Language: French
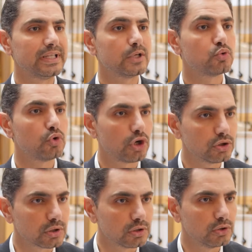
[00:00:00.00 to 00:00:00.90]
des
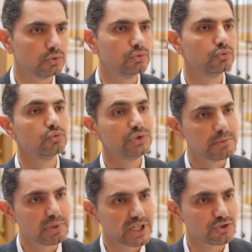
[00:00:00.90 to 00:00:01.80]
couronnes ou
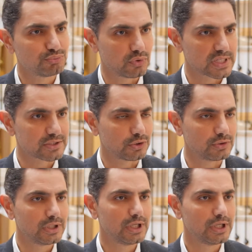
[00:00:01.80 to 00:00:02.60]
des bridges pour l'instant.